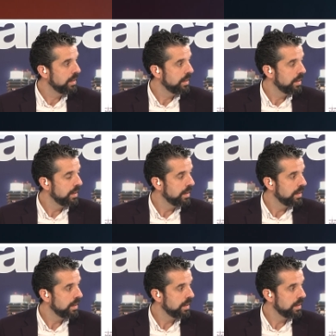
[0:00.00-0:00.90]
A ver,
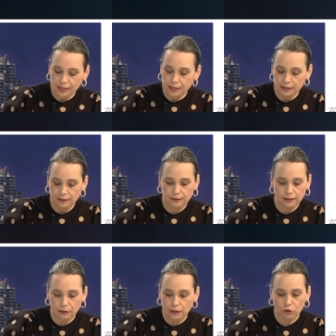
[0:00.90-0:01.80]
puede pasar, es
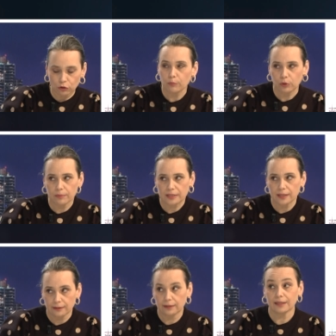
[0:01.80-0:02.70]
decir, no es que puede
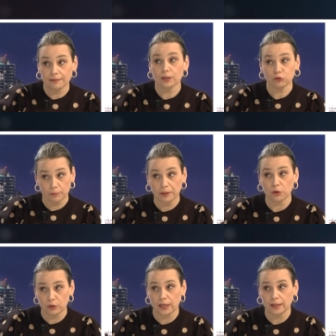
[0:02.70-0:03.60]
pasar, está contemplado en la